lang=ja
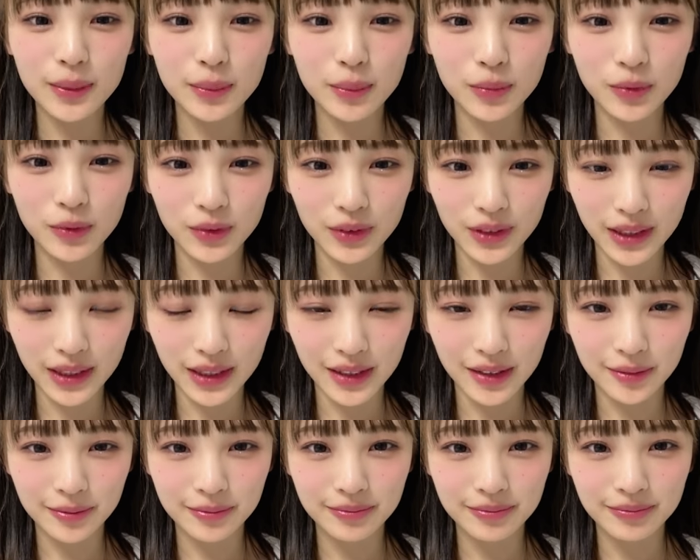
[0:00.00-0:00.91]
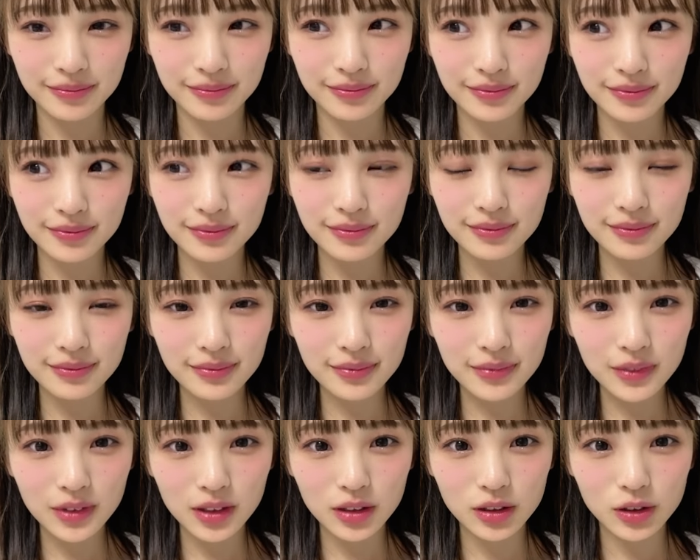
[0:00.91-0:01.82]
もうね
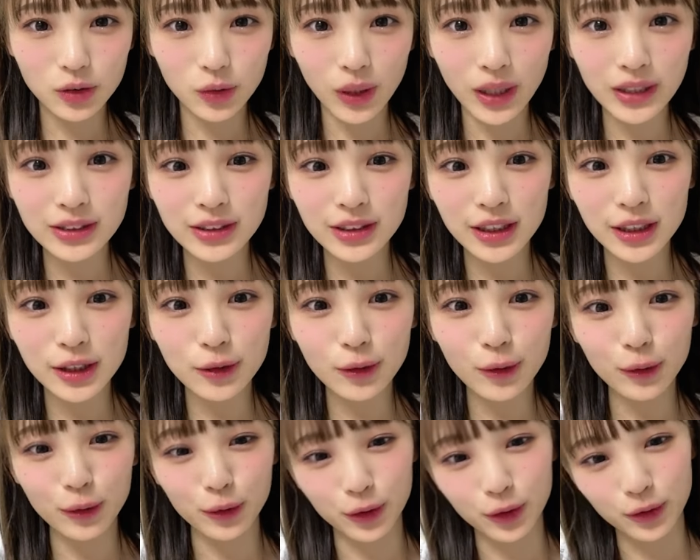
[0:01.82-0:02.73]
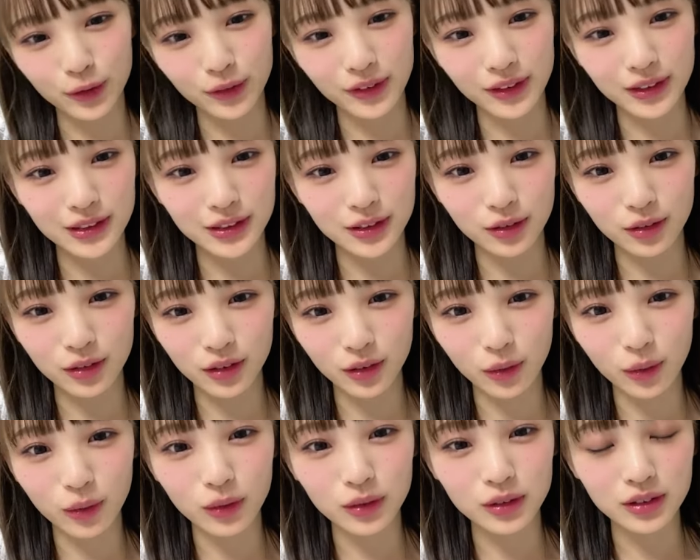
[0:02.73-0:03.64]
そう初披露の曲がすごい
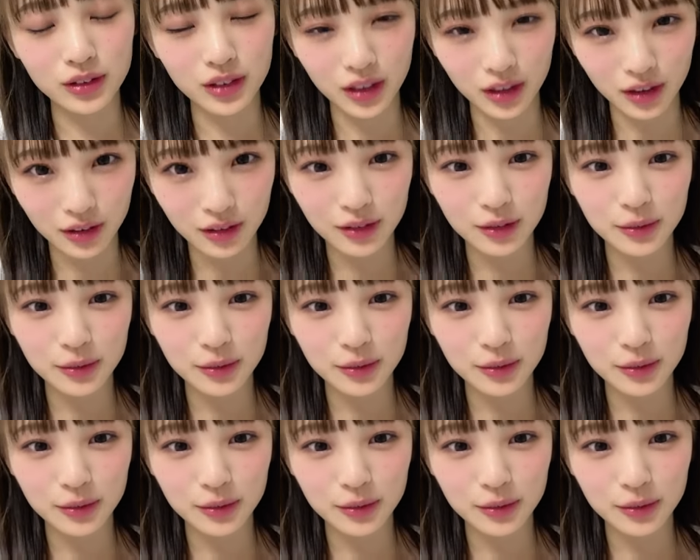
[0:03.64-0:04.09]
多くて